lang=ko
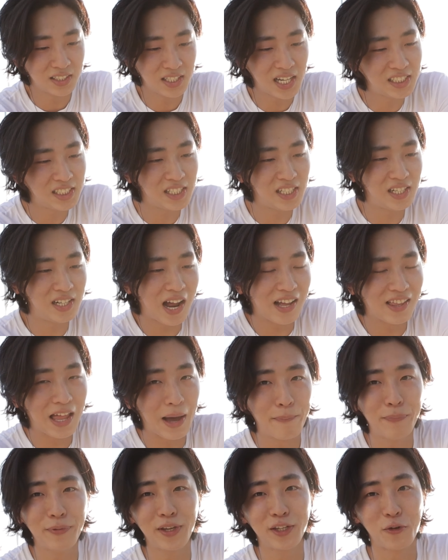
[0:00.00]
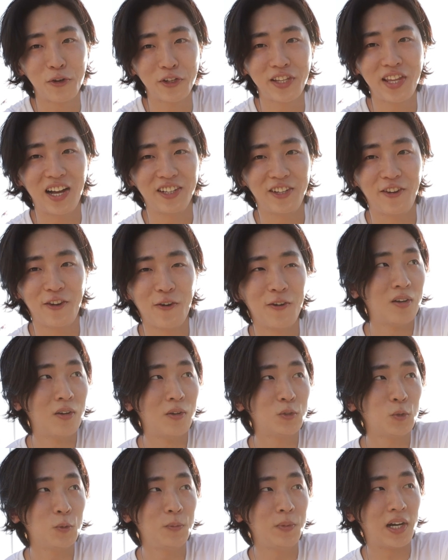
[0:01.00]
사실 나쁜 게 절대 아니에요
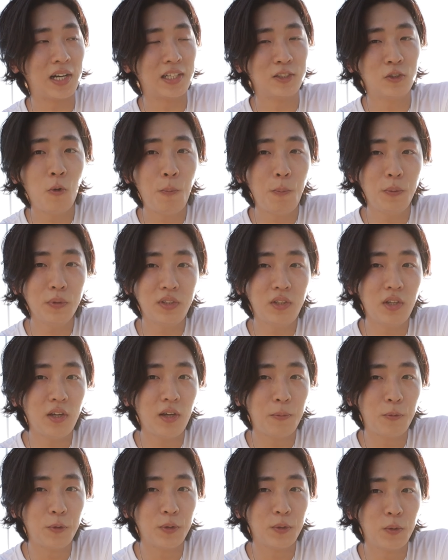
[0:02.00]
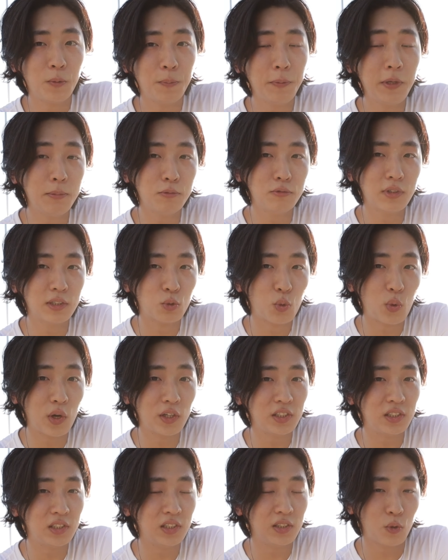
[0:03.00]
어, 좀 약간 소프트해 보이고 피부가
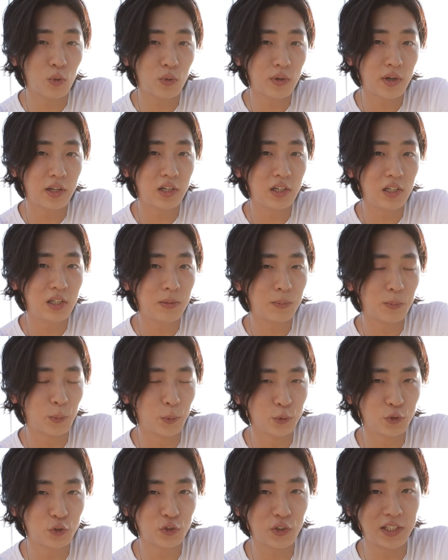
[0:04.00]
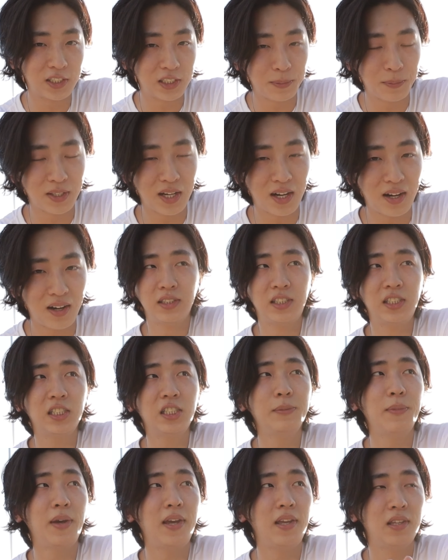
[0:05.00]
좋아지는 효과를 볼 수가 있습니다
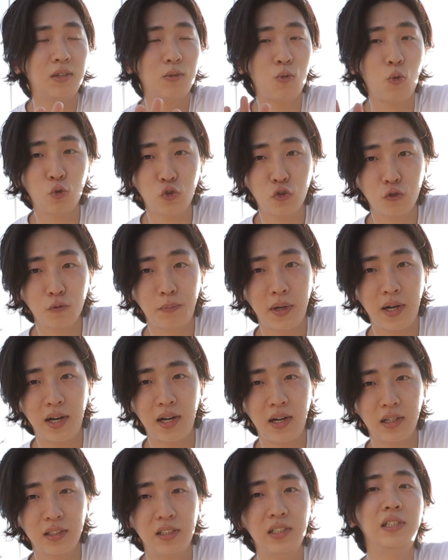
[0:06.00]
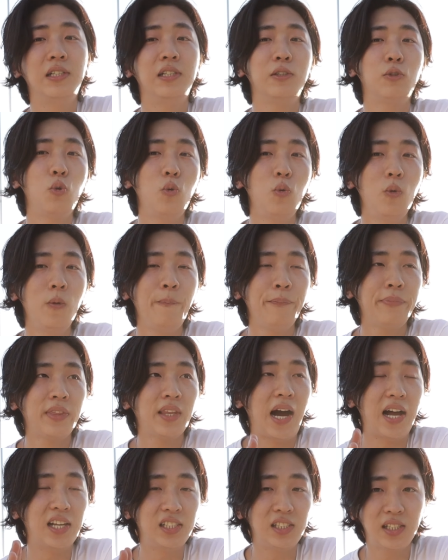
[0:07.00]
지금에 있는 공중파들도
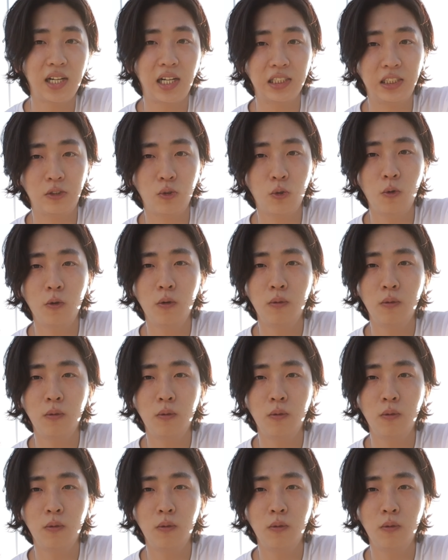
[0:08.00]
아직까지도